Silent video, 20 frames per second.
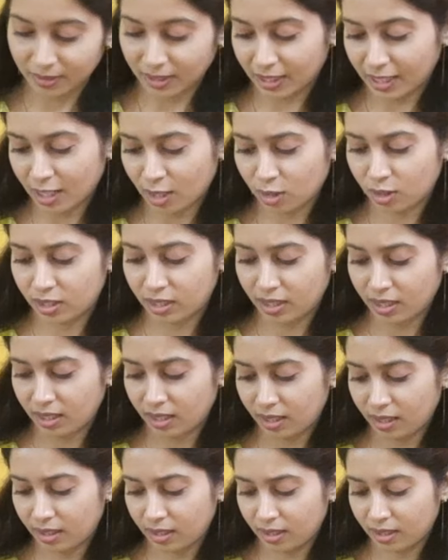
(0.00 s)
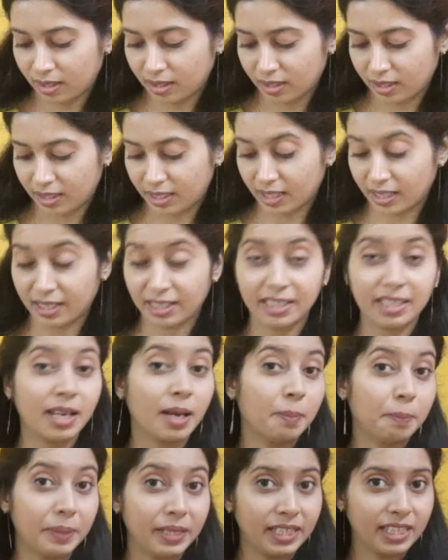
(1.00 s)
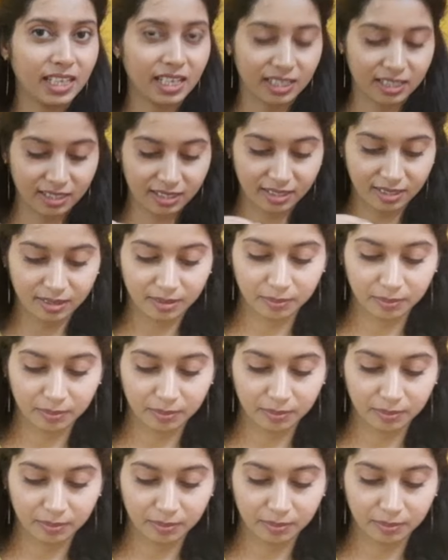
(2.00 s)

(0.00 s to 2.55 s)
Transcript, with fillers: এটা হচ্ছে ধনিয়া পিনাটস